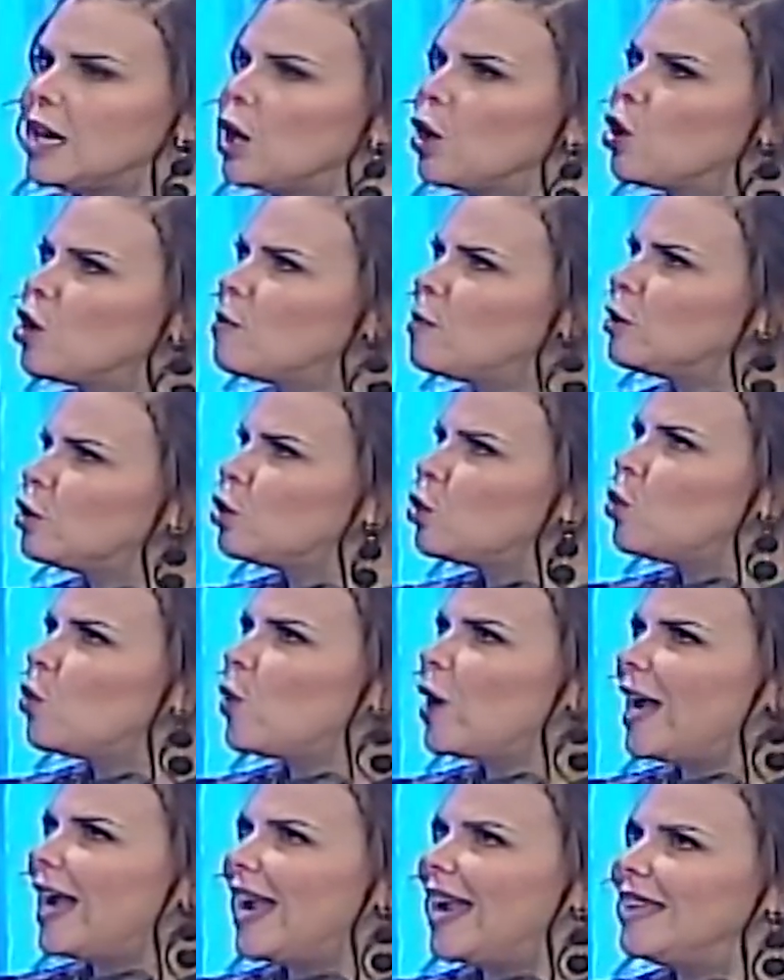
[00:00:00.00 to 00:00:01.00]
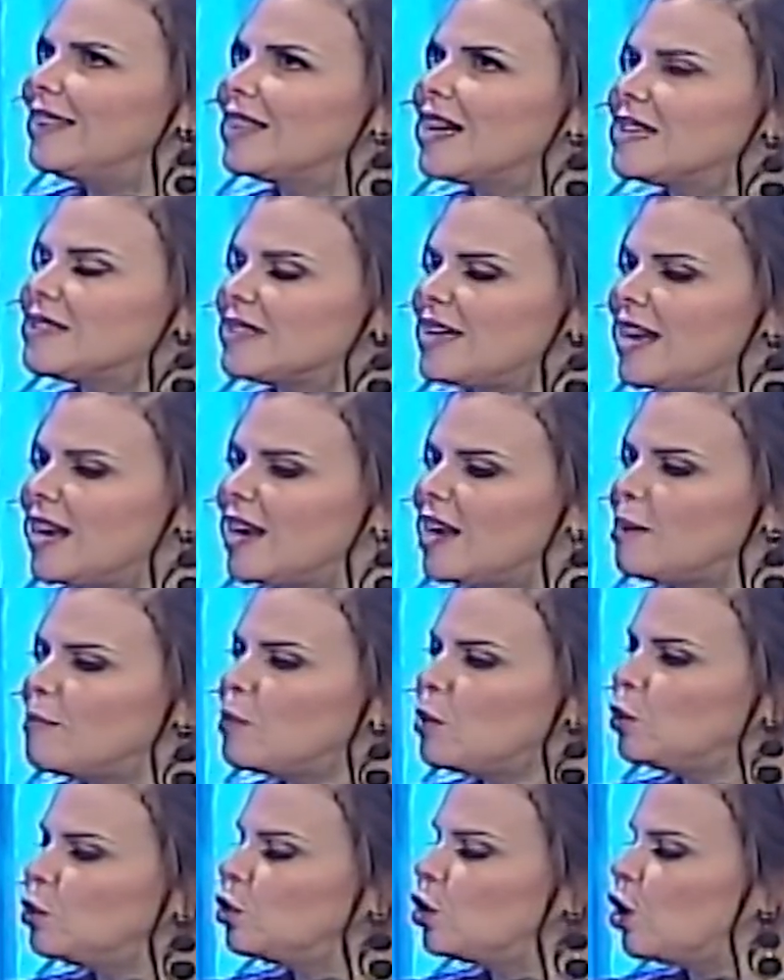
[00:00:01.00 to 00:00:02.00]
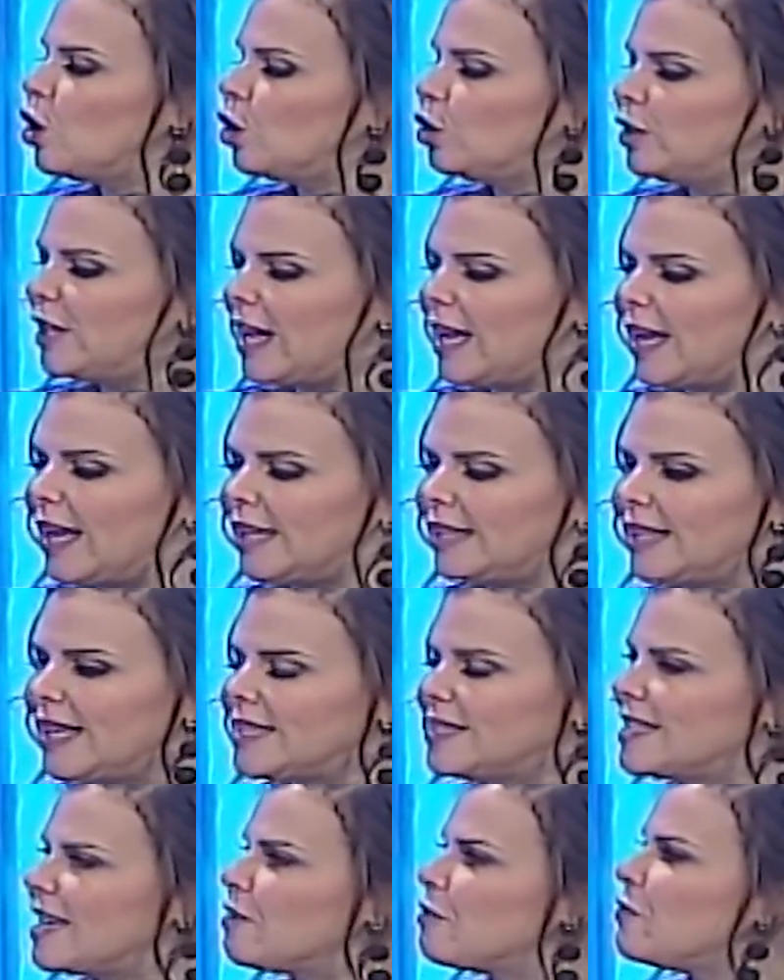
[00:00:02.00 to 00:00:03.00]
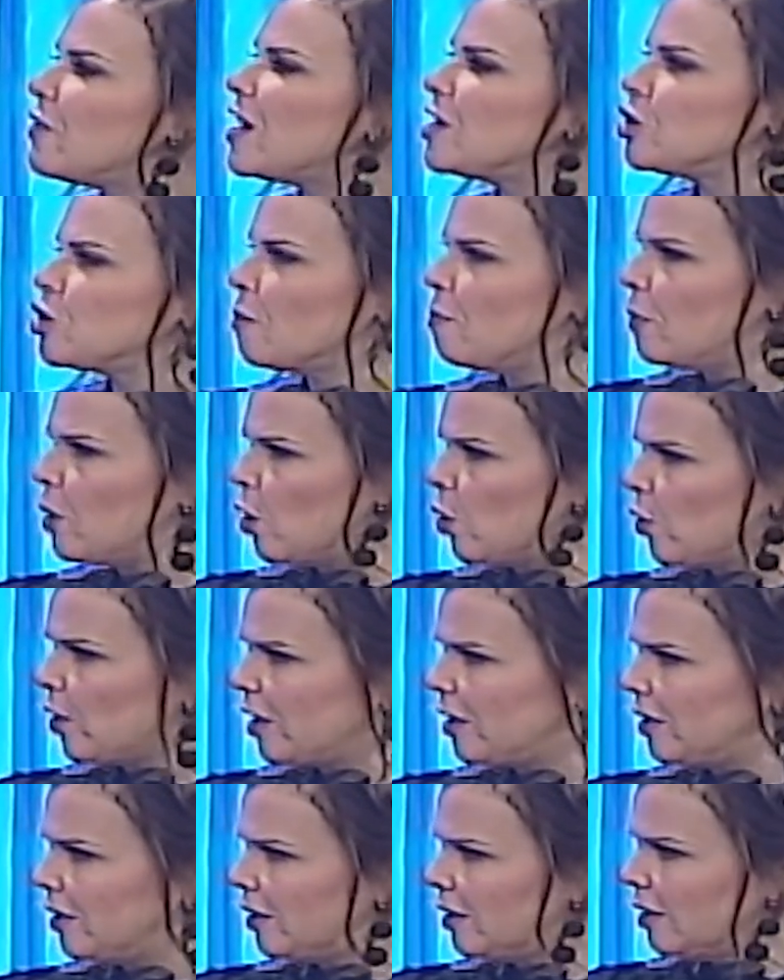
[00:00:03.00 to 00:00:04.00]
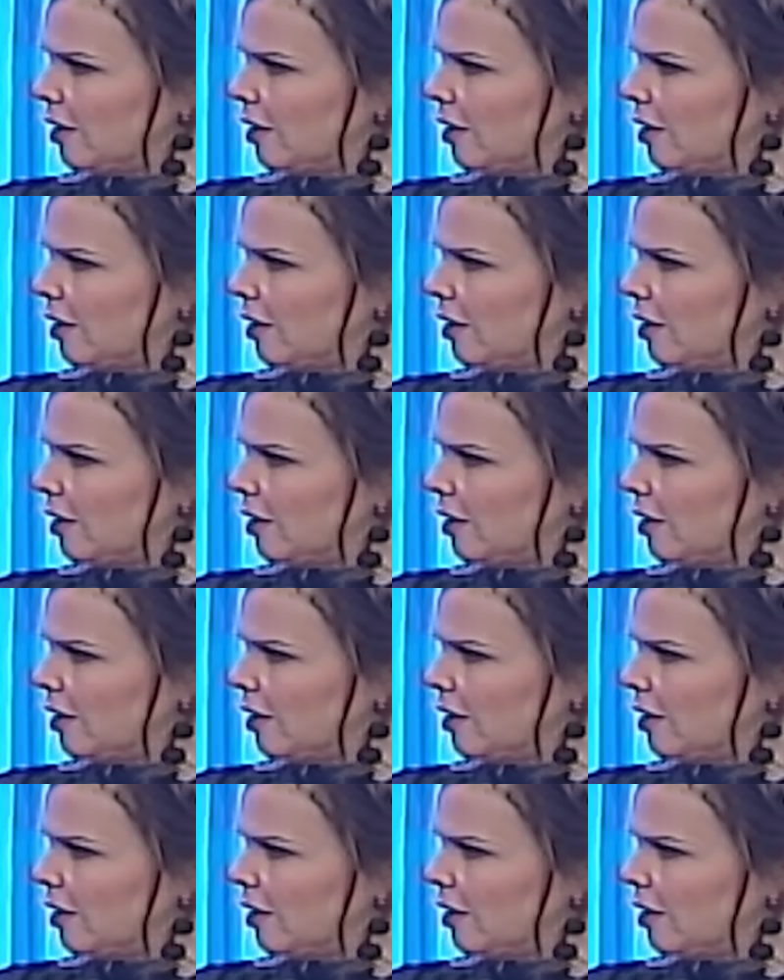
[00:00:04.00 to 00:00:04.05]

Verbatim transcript: ¿Cómo tú entras en el mundo de, ser fashion blogger?